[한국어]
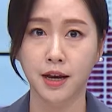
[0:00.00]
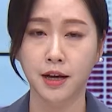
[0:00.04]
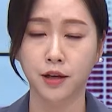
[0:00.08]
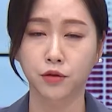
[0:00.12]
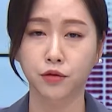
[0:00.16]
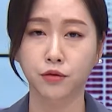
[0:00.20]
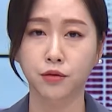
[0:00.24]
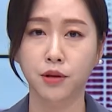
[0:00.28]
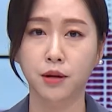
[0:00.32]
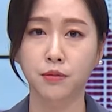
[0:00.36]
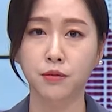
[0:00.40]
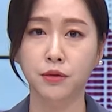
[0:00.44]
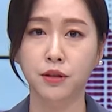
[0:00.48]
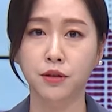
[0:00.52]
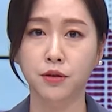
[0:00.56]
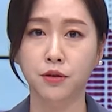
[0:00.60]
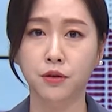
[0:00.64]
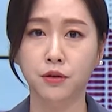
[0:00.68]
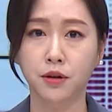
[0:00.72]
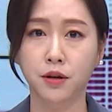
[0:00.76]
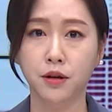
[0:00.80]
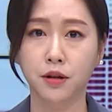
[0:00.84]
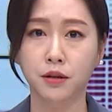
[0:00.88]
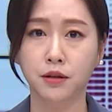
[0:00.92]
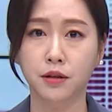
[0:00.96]
충남
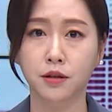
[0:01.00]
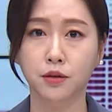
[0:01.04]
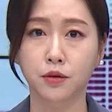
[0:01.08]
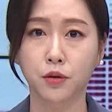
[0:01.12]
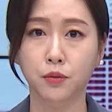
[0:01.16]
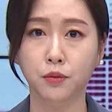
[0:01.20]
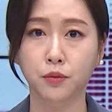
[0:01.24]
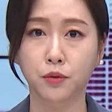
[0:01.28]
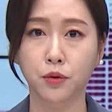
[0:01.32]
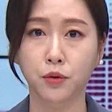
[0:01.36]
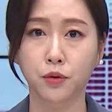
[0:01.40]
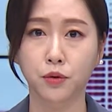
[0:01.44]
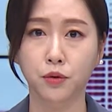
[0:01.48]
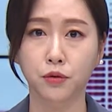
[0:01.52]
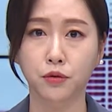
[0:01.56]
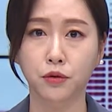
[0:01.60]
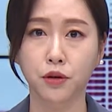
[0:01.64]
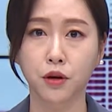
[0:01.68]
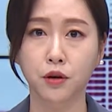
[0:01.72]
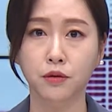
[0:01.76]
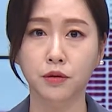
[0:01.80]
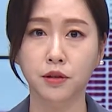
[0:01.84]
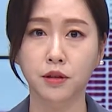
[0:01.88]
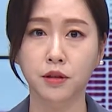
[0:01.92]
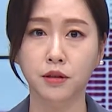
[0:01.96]
지역의
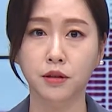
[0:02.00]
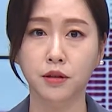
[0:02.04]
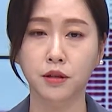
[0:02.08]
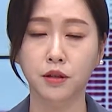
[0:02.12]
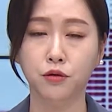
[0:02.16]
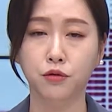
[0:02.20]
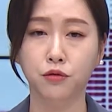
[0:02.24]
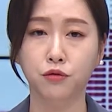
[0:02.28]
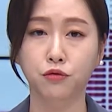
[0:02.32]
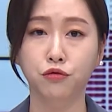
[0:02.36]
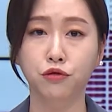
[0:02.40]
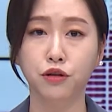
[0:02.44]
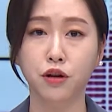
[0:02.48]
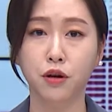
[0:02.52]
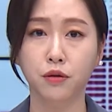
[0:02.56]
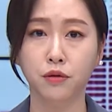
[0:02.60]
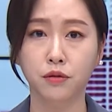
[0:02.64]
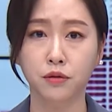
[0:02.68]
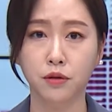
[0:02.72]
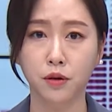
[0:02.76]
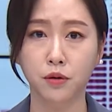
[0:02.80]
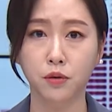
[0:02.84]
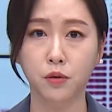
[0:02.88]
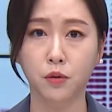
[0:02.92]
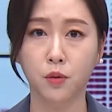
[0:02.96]
직업교육 혁신지구 운영
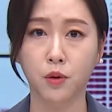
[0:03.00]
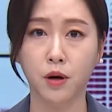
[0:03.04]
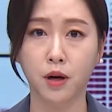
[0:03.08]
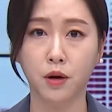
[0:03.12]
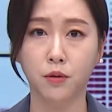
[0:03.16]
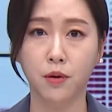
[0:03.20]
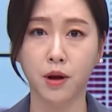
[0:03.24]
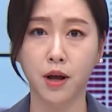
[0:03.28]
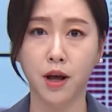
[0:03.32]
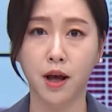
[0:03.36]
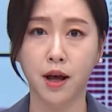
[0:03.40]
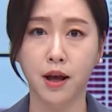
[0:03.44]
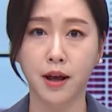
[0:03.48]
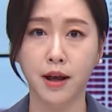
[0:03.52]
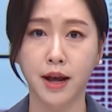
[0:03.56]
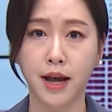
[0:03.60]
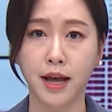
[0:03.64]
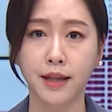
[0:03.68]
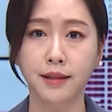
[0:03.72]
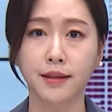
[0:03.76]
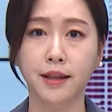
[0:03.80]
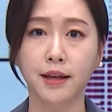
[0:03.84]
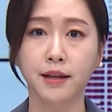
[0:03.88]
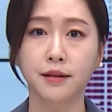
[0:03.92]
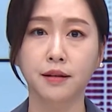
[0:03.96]
성과와
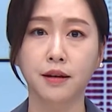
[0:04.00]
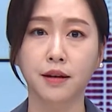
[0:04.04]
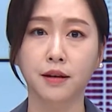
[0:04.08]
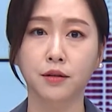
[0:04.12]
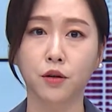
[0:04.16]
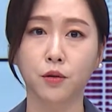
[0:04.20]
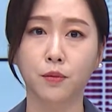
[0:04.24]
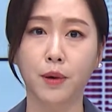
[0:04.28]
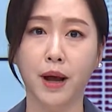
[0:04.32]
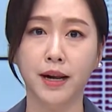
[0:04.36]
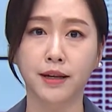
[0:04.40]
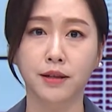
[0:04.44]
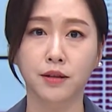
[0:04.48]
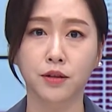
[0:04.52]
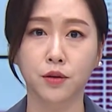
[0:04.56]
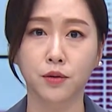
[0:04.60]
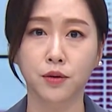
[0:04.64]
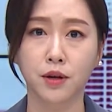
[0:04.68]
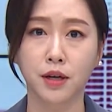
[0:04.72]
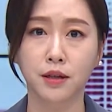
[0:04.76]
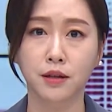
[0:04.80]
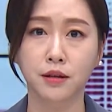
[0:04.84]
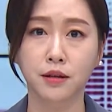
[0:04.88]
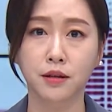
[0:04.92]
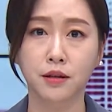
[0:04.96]
한 단계 더
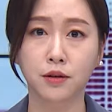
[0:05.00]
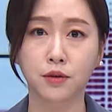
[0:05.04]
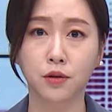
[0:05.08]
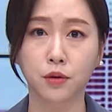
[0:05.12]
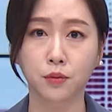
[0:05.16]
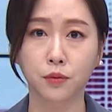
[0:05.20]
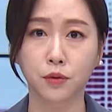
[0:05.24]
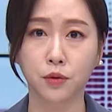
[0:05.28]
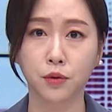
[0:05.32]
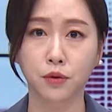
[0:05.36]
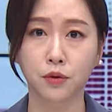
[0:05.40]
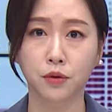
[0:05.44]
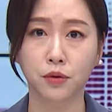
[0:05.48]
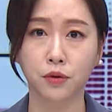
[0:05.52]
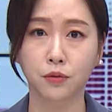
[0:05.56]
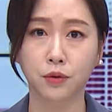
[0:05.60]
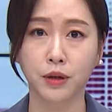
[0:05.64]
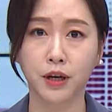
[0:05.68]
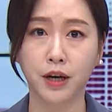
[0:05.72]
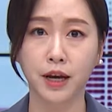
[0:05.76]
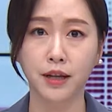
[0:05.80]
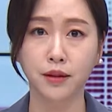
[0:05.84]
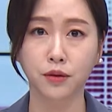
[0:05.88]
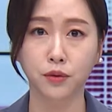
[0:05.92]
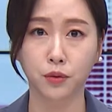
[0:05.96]
발전하는 직업교육을
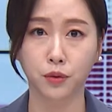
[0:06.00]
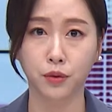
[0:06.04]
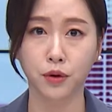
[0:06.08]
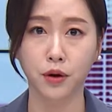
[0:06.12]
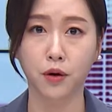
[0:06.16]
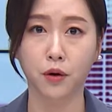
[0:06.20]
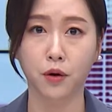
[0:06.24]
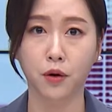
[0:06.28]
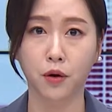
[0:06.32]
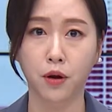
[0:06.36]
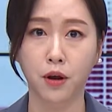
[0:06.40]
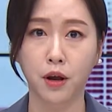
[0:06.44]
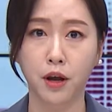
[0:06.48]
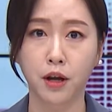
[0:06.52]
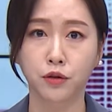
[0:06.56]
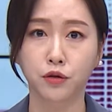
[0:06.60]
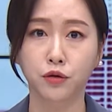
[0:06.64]
위한 노력,